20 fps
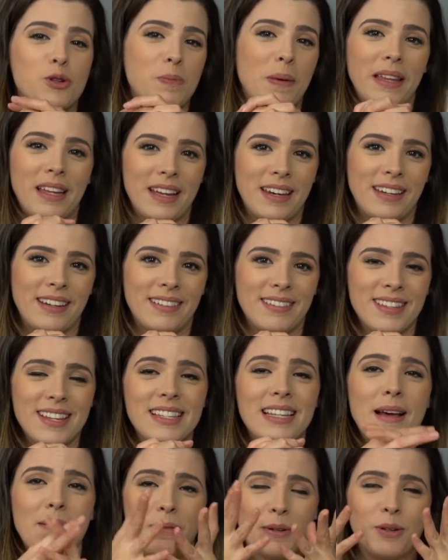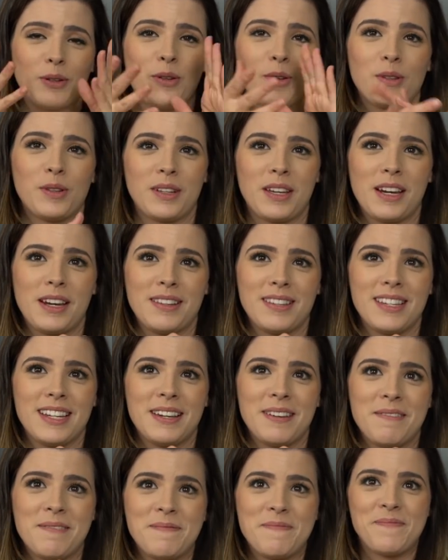de padaria. Você sabe o que eu tô querendo
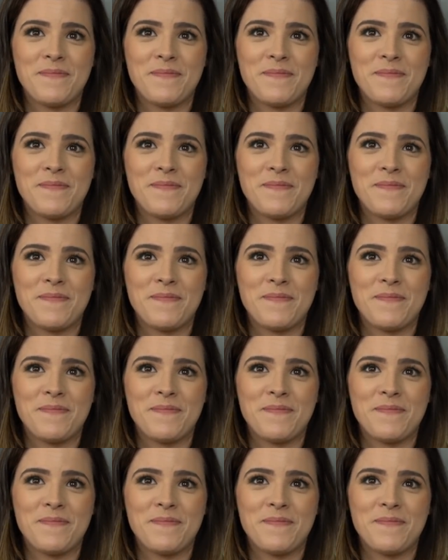dizer?